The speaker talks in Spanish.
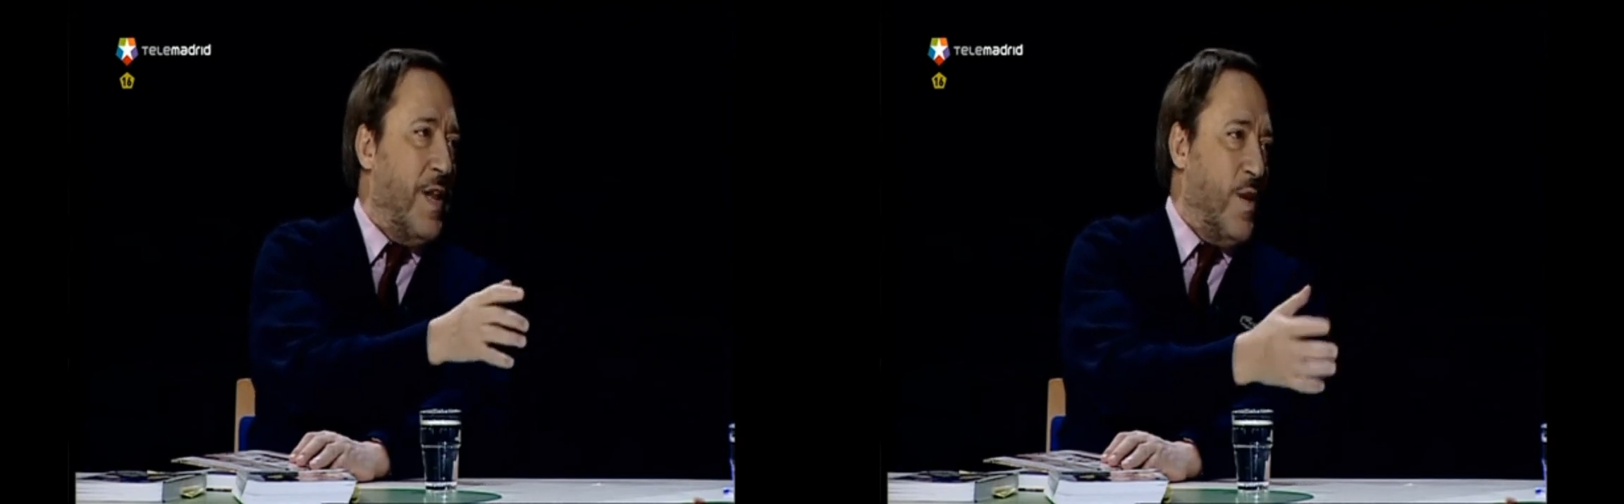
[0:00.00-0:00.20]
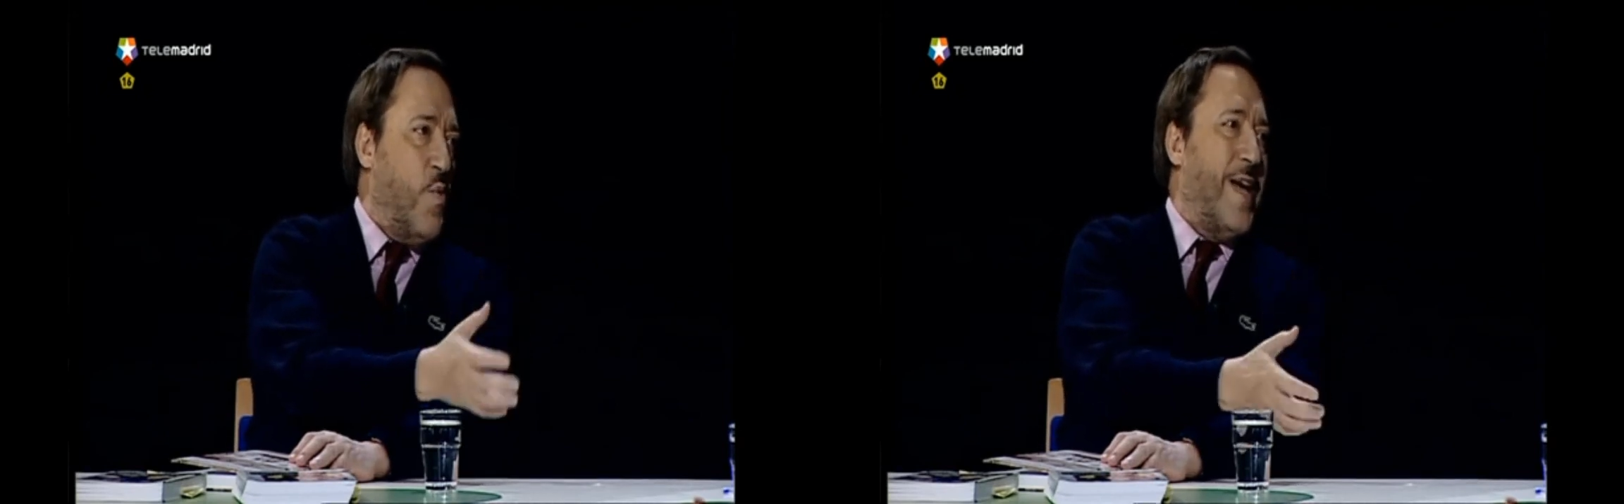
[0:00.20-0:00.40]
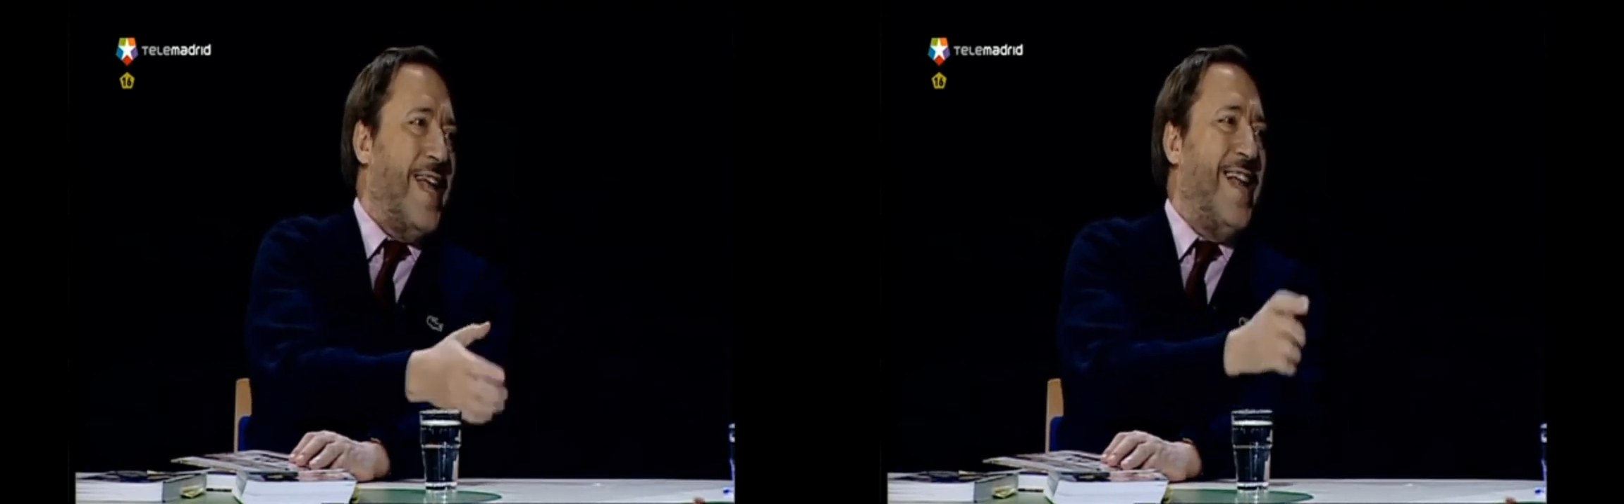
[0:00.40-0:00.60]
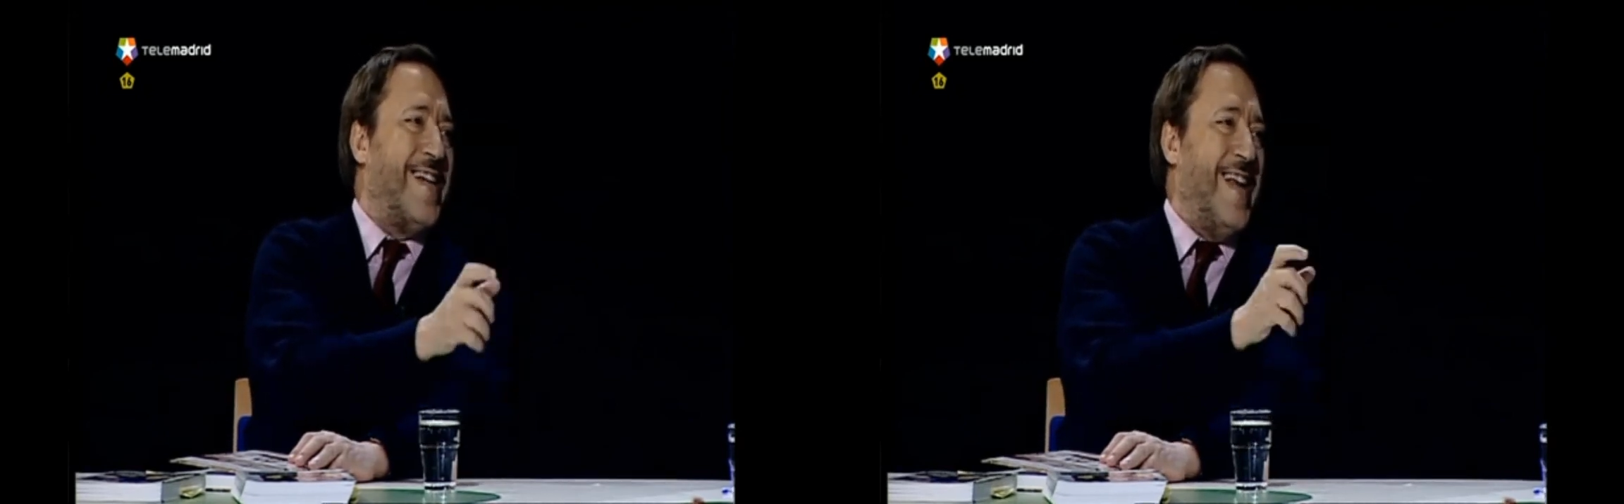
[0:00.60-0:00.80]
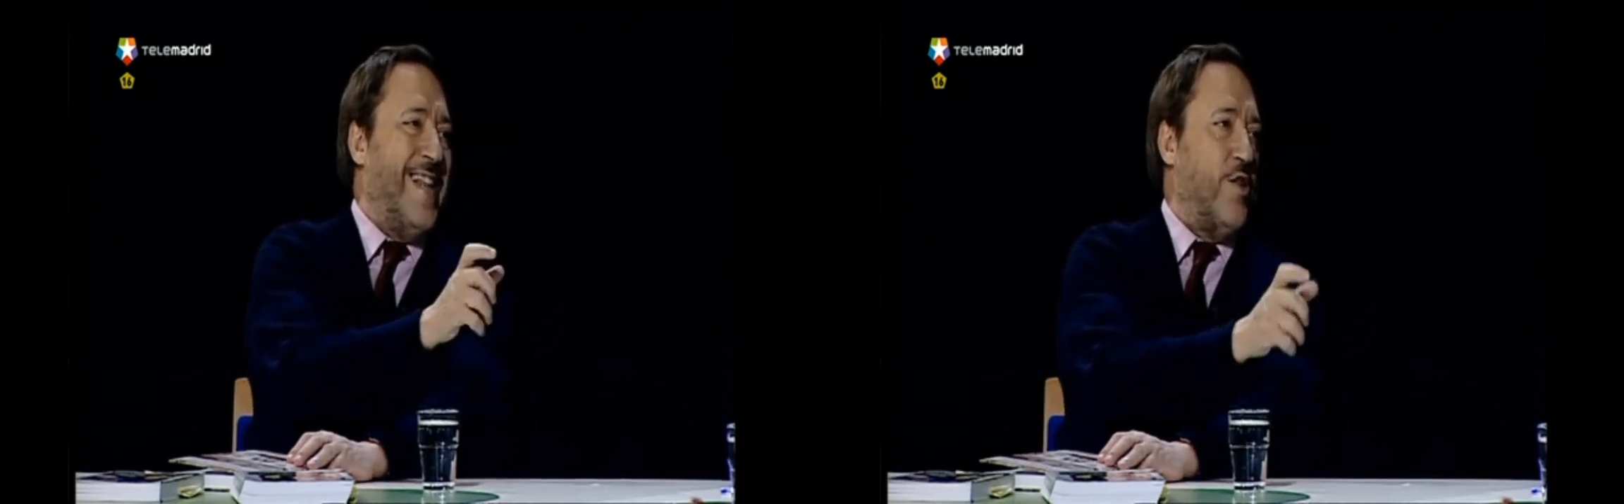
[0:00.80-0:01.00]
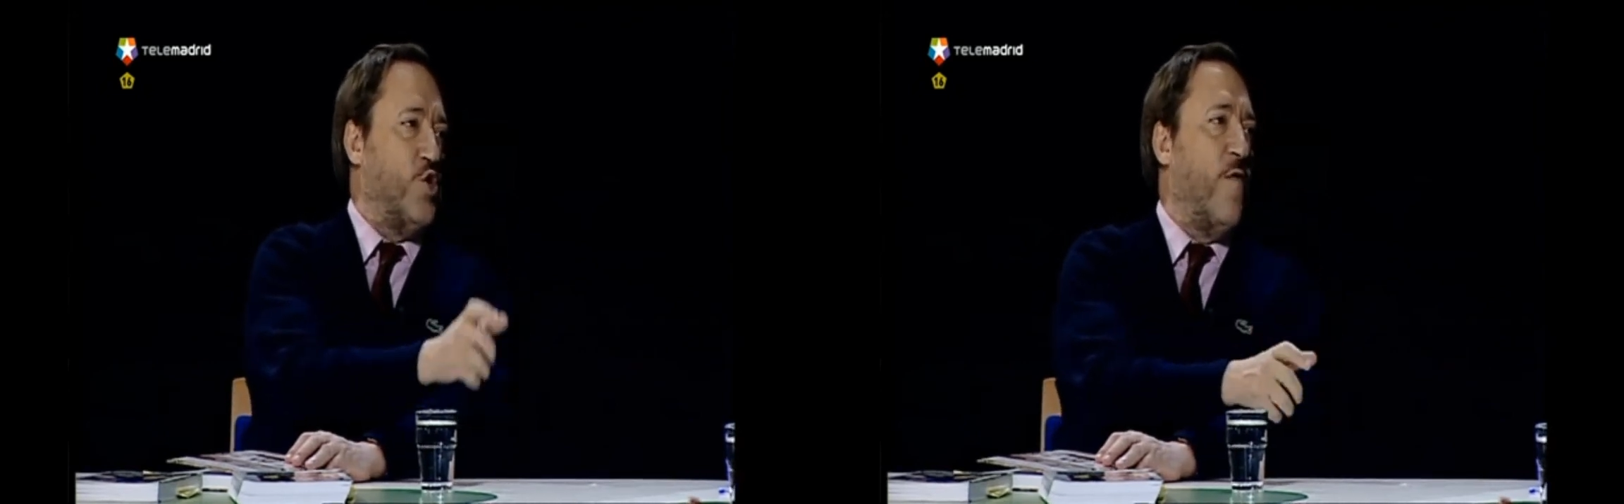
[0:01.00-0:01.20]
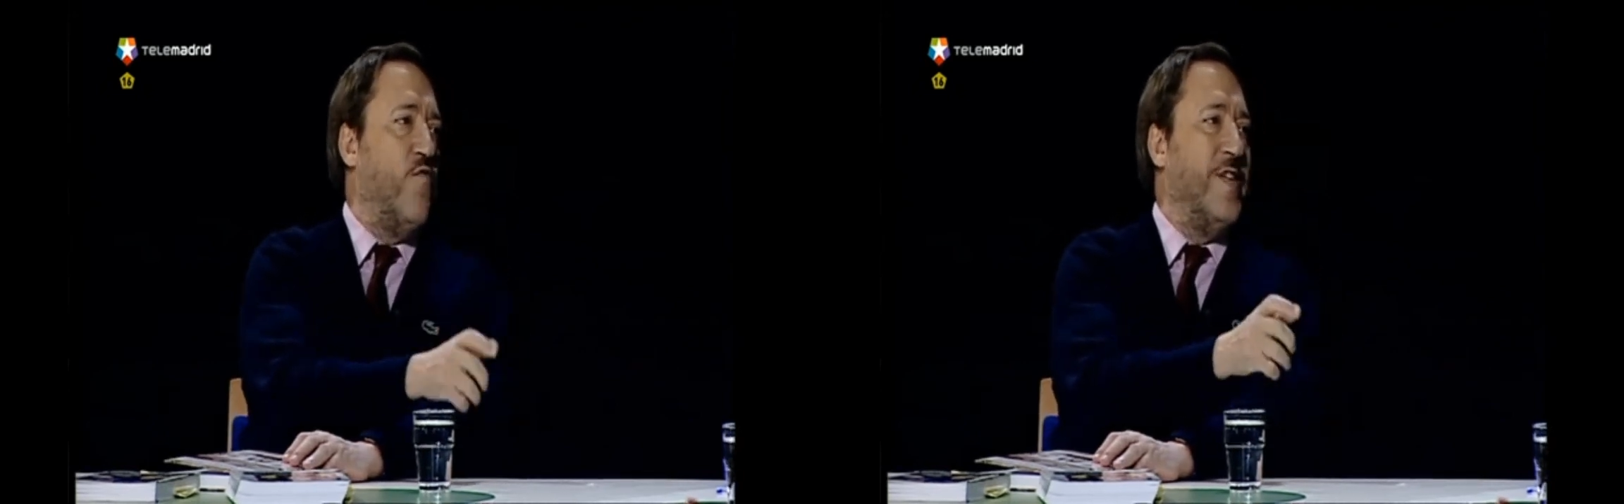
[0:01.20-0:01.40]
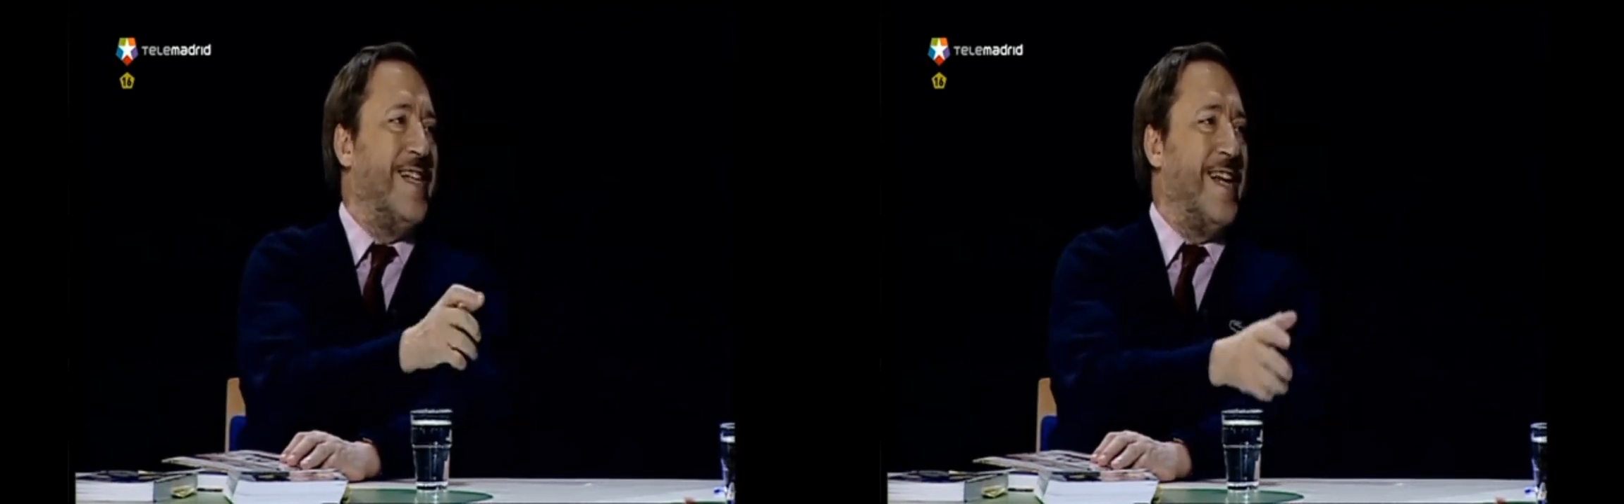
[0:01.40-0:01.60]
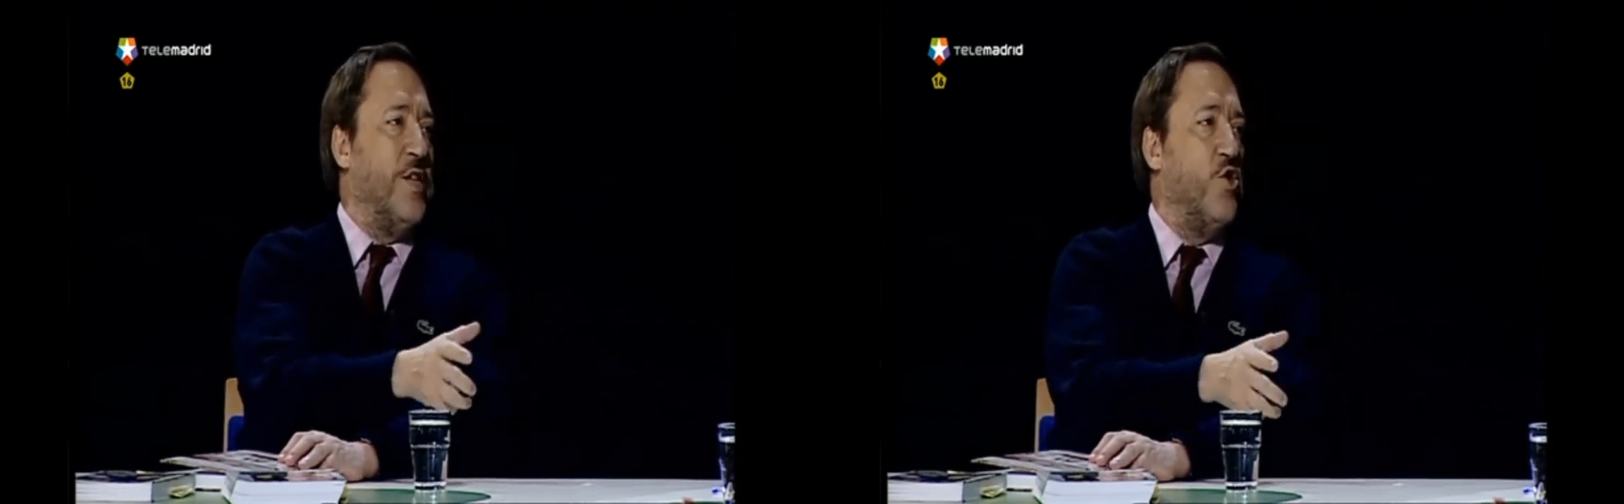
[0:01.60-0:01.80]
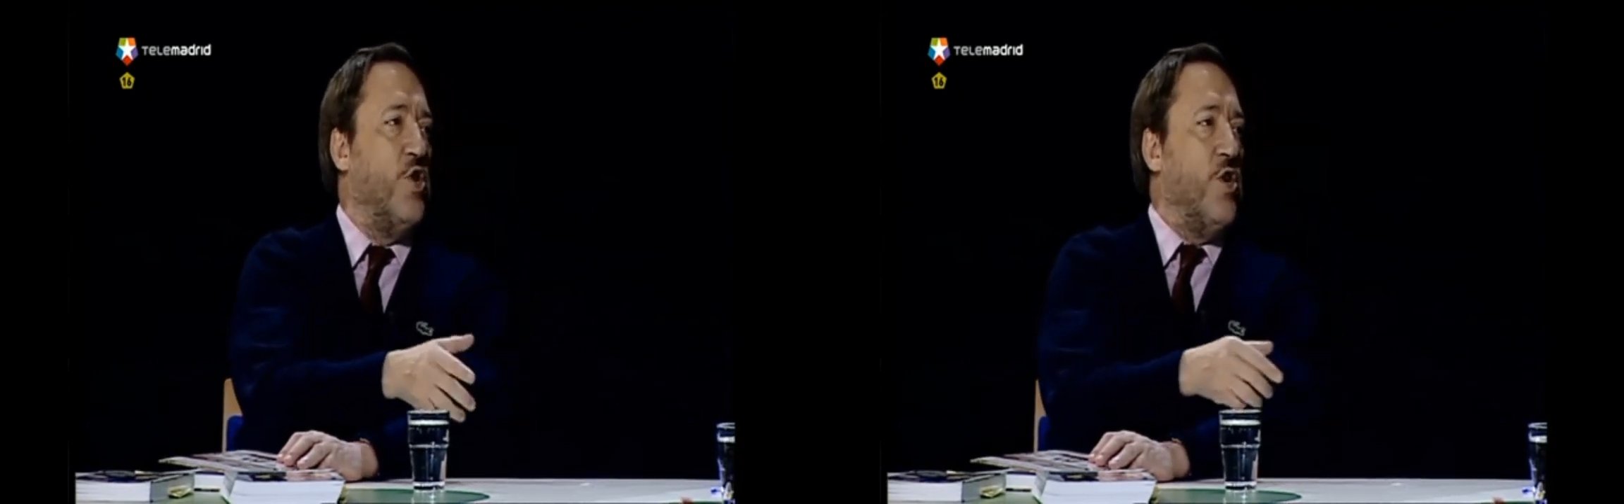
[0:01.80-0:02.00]
en, el lenguaje religioso
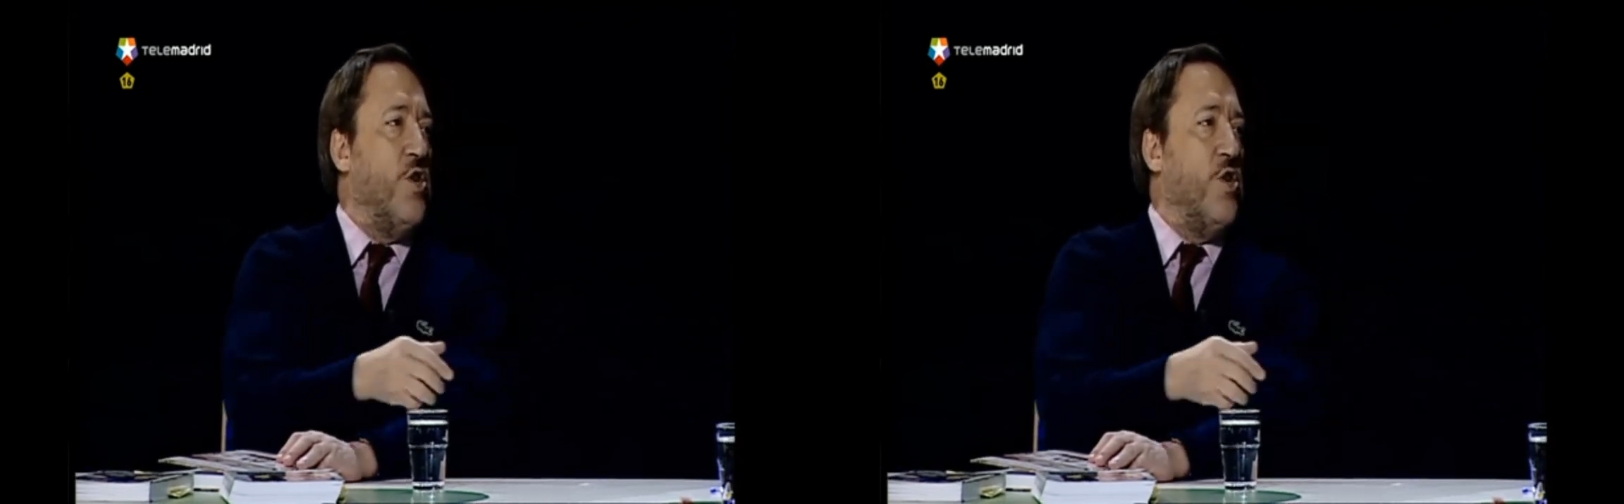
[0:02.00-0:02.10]
funerario